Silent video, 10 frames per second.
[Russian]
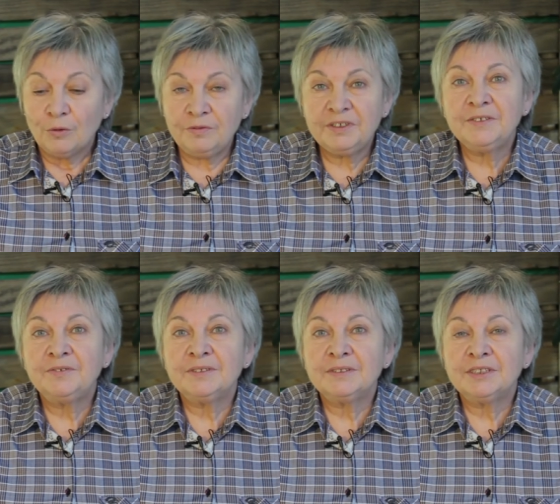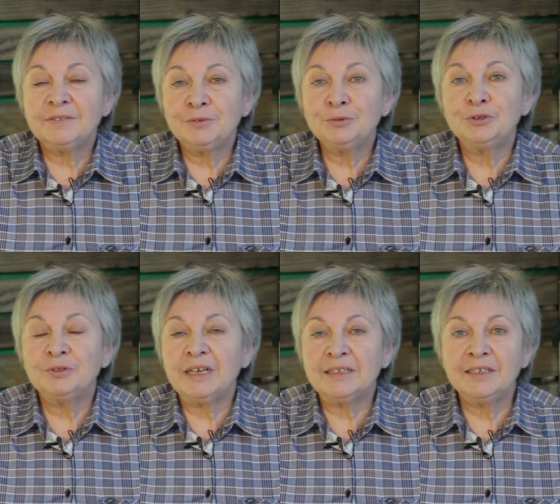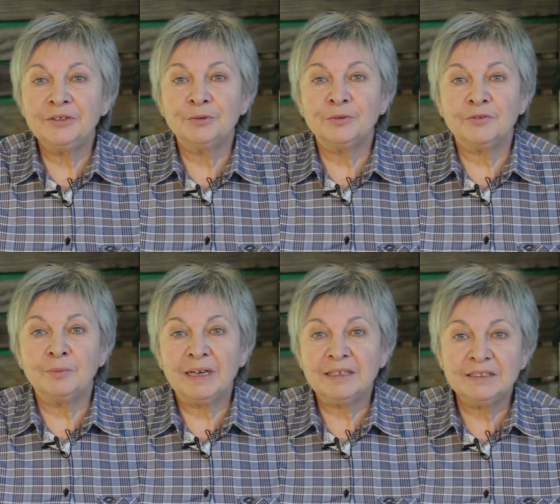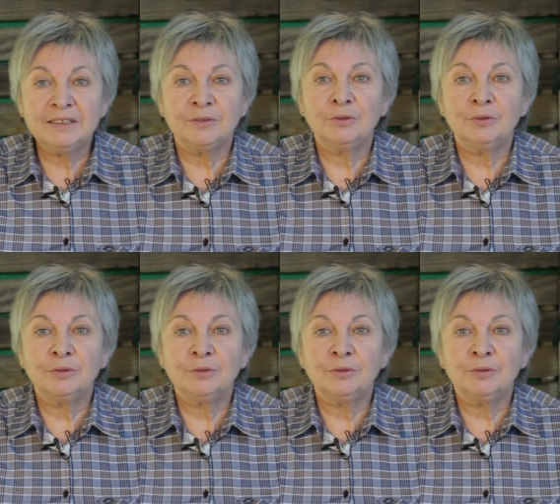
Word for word: Увидев цветущую горденью в магазине,